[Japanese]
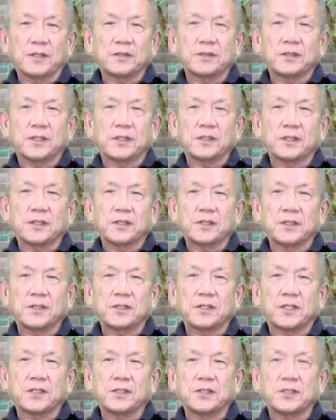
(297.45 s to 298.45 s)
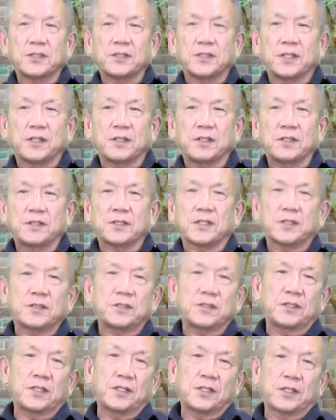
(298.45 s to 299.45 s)
ず何かリサーチして
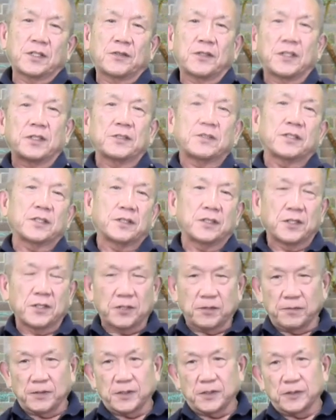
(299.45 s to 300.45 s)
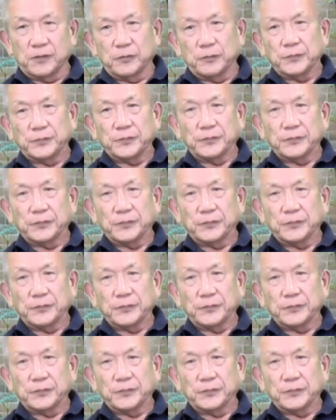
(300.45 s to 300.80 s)
リサーチデータを貼り付けたりします。